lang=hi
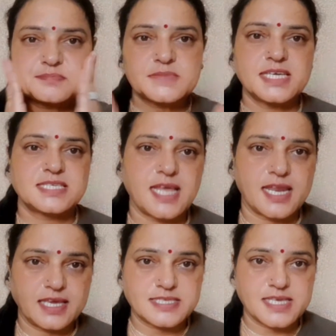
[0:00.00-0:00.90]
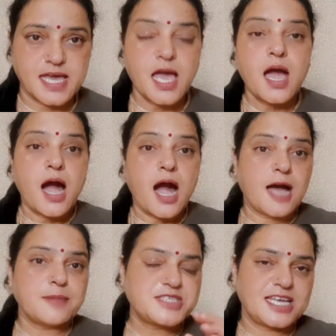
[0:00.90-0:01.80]
इस तरीके से अब
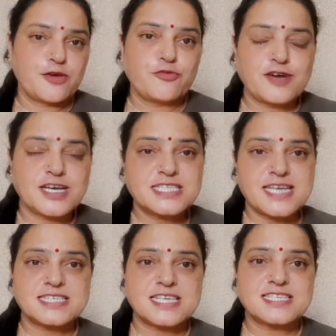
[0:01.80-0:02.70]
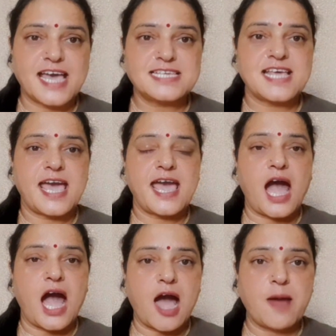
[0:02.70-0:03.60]
चलिए फर्स्ट एक्सरसाइज है
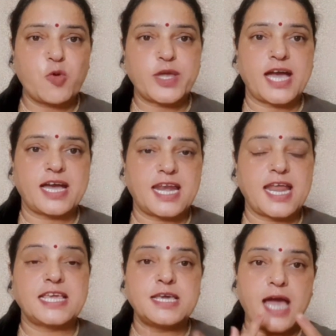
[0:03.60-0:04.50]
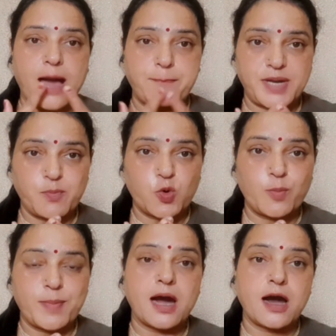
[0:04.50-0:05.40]
आपको क्या करना है कि अपने मुंह में
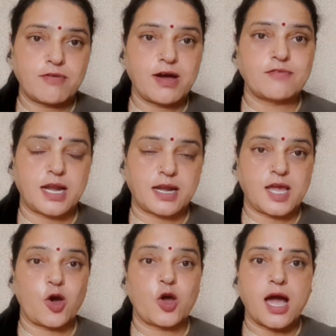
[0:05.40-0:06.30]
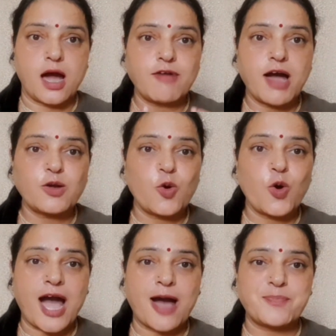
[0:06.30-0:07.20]
हवा भरनी है और हवा को
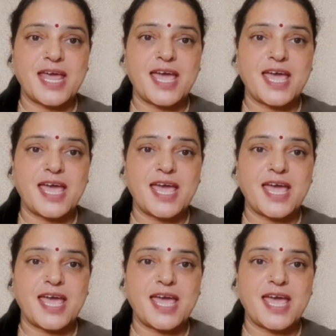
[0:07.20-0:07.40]
आपने